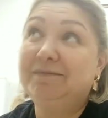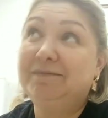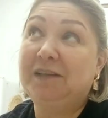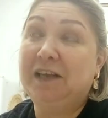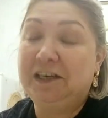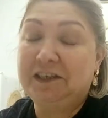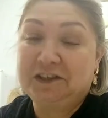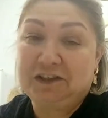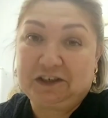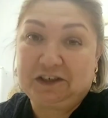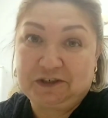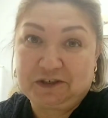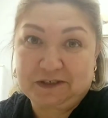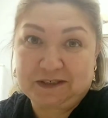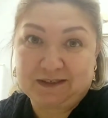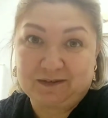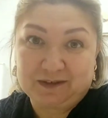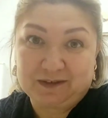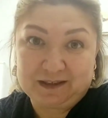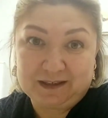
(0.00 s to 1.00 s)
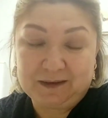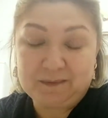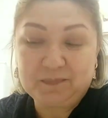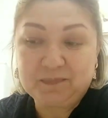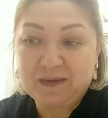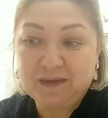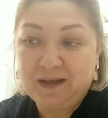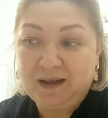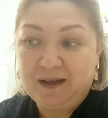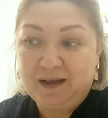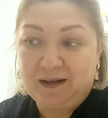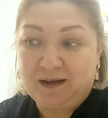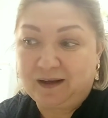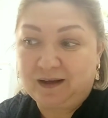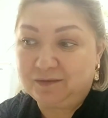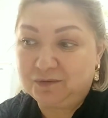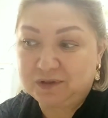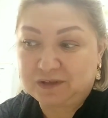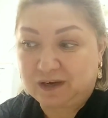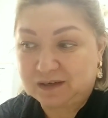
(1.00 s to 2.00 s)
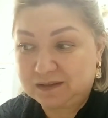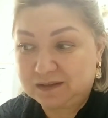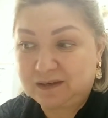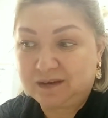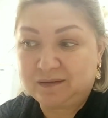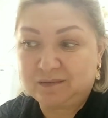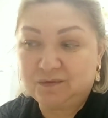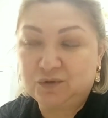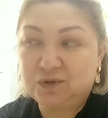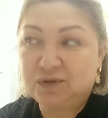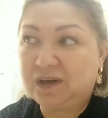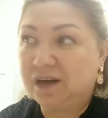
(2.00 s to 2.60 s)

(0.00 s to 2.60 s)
электричество, да. А вот когда вот